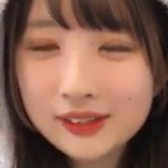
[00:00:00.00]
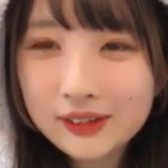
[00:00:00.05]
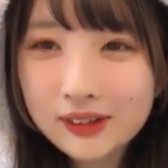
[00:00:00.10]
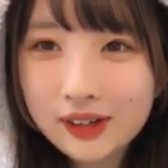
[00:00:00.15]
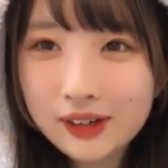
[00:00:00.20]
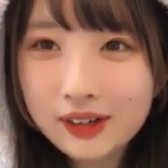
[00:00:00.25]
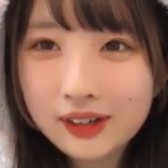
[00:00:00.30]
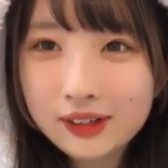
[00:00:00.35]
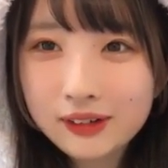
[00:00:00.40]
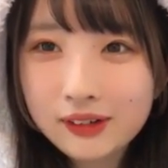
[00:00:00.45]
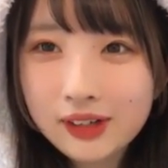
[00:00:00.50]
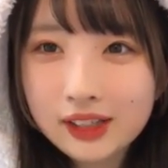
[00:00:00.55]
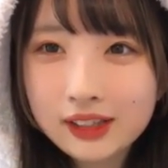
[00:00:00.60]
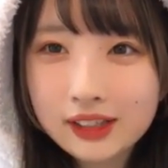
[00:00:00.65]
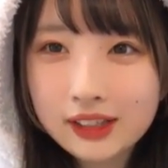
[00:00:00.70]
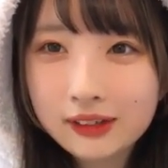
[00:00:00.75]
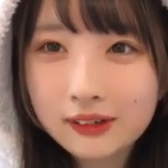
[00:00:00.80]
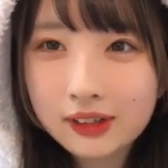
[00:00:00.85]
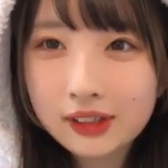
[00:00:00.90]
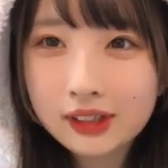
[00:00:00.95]
そうよかっ
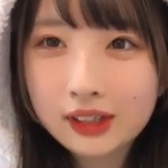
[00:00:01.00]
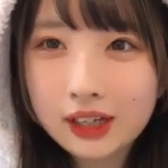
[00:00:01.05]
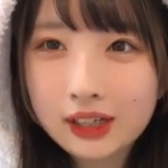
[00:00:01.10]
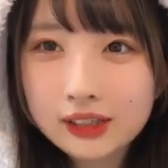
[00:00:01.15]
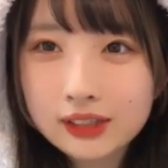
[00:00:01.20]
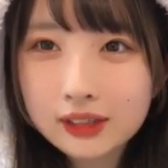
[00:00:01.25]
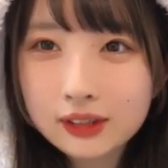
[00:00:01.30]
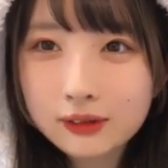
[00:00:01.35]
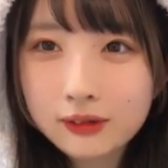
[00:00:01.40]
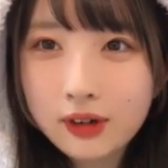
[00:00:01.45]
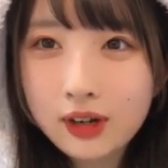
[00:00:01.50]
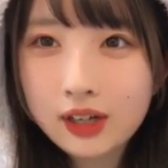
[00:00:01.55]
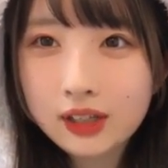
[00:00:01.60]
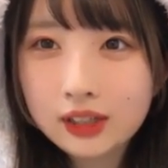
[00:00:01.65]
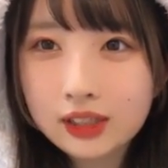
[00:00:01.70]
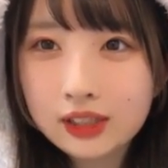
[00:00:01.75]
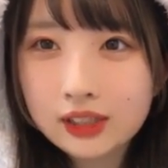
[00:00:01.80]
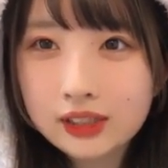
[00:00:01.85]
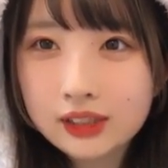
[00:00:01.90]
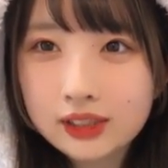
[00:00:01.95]
たよかった朝ごは
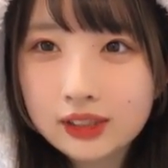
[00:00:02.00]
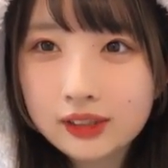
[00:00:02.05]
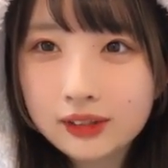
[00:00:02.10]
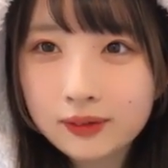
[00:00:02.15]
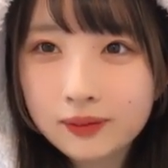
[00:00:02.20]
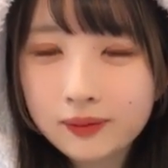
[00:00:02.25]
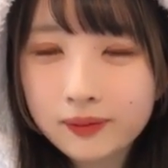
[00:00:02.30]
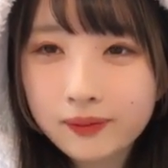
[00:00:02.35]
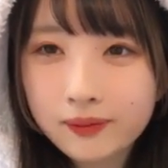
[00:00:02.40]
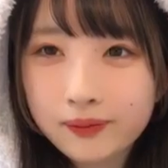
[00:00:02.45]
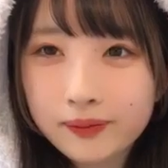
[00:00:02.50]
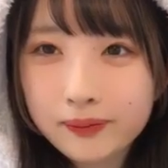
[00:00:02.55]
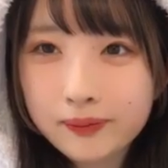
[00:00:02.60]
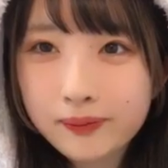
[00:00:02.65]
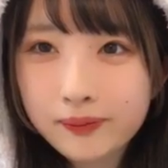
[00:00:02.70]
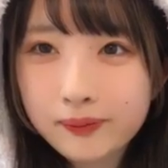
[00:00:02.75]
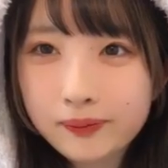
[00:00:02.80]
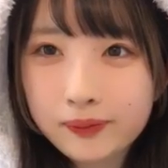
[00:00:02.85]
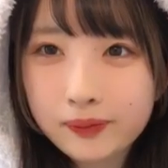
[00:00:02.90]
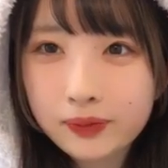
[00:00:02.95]
んです
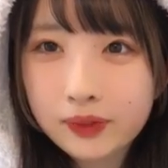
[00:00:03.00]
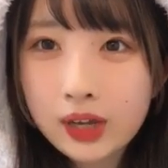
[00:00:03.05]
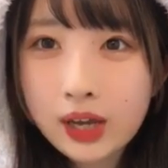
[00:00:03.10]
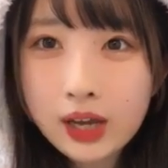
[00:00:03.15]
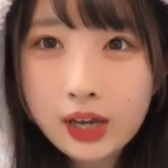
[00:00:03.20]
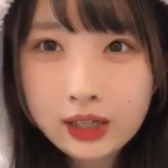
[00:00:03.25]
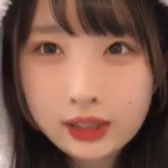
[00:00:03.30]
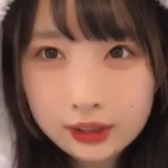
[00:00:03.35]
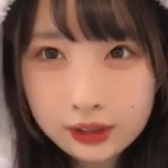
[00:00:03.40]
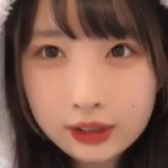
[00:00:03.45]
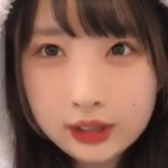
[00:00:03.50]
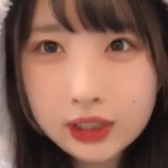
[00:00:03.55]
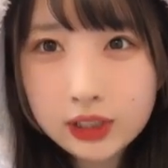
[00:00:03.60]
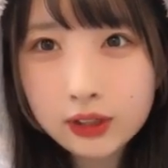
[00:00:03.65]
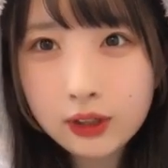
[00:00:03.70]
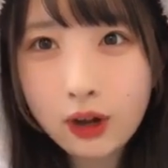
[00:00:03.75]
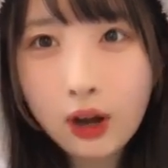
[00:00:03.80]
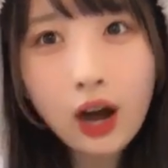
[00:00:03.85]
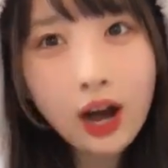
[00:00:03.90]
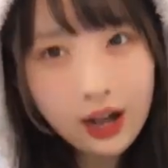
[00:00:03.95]
ゆうい
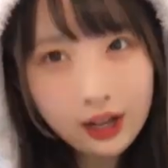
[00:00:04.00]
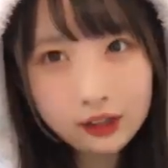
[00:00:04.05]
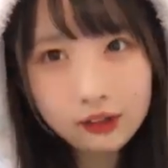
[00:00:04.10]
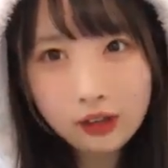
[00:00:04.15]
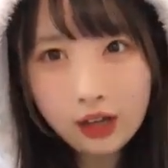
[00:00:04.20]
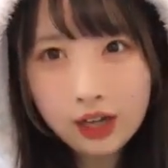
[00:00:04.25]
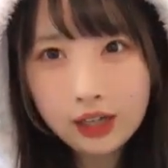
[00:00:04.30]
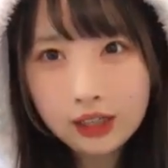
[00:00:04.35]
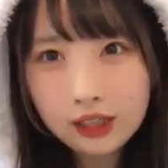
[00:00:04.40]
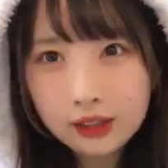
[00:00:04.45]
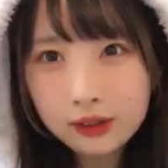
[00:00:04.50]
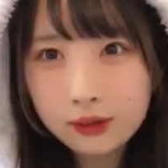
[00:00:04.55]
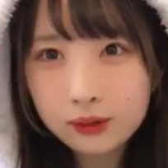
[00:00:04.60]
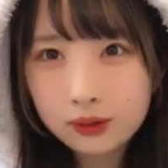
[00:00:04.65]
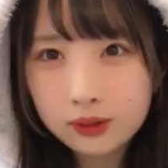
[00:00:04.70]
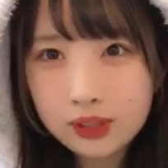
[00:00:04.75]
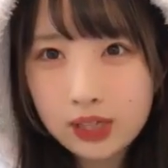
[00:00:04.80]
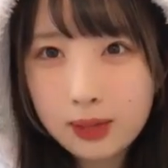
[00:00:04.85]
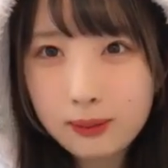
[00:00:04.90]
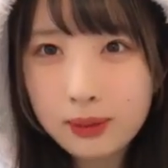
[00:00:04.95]
ちろハードありがと
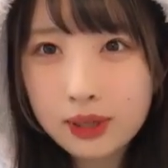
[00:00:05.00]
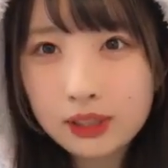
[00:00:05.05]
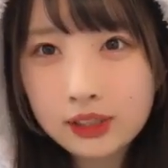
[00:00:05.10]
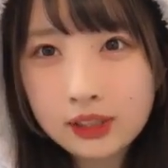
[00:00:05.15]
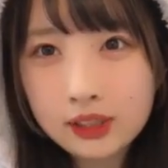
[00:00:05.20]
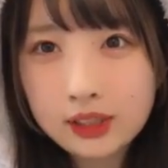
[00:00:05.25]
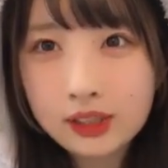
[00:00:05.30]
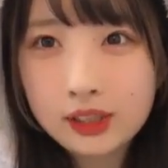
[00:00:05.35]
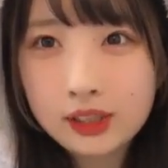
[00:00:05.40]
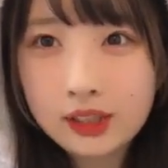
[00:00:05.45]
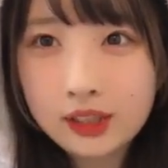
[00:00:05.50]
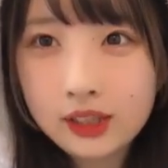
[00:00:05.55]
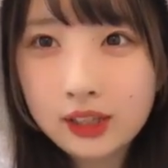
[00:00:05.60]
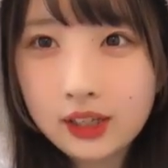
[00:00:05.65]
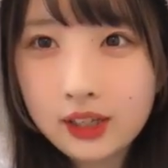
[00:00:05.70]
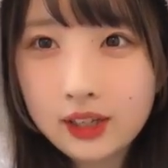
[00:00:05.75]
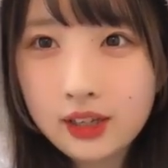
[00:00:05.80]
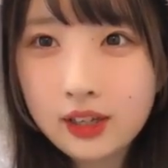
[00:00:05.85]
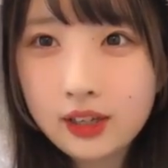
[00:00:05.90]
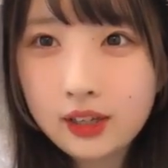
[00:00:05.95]
うございます
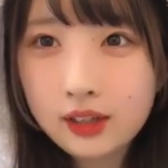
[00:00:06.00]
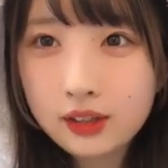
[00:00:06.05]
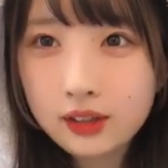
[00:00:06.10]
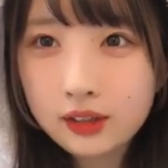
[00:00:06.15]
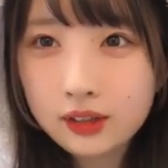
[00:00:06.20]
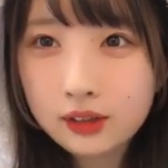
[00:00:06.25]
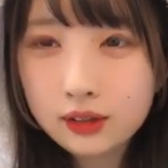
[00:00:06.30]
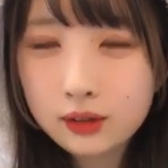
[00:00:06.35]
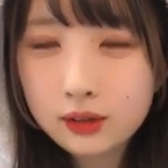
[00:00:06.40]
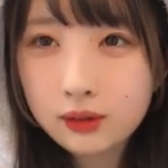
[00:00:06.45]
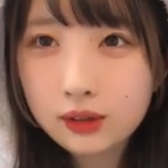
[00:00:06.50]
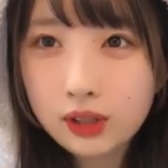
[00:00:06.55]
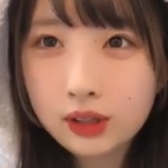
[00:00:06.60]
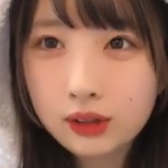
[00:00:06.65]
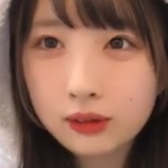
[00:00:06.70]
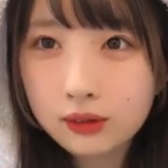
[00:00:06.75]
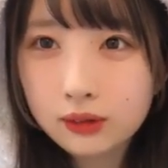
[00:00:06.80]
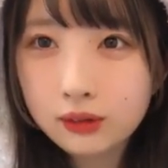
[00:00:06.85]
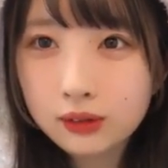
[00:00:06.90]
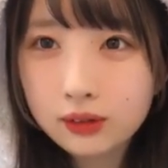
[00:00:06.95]
そうだ
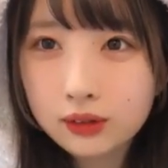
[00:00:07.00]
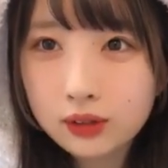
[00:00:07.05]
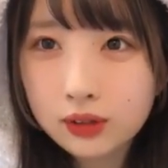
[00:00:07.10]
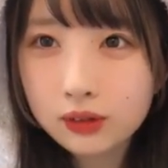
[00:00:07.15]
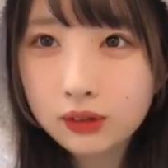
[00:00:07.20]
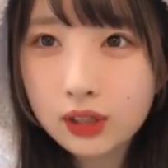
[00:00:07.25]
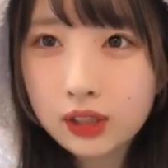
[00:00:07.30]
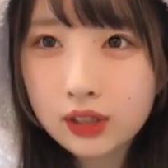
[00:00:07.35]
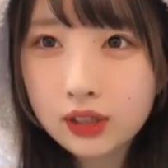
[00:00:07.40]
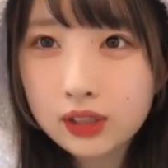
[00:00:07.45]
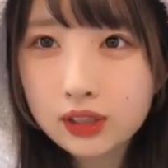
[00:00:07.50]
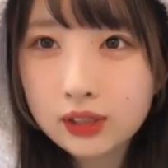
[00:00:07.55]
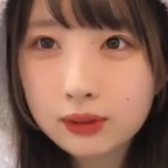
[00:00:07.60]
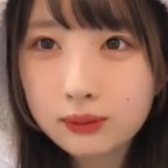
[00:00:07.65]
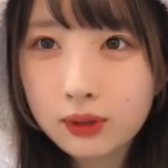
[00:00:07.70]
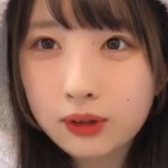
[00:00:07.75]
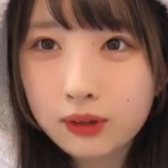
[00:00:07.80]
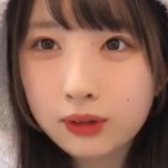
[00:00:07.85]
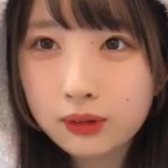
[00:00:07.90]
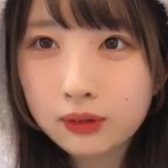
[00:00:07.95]
よ育って
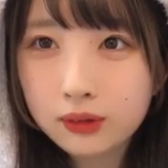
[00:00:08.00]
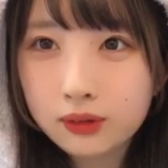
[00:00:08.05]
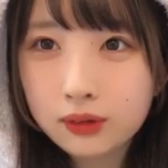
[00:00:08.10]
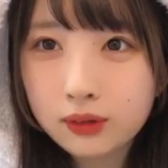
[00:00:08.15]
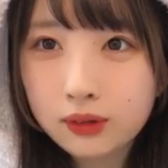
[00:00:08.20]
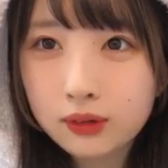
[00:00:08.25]
しまうよ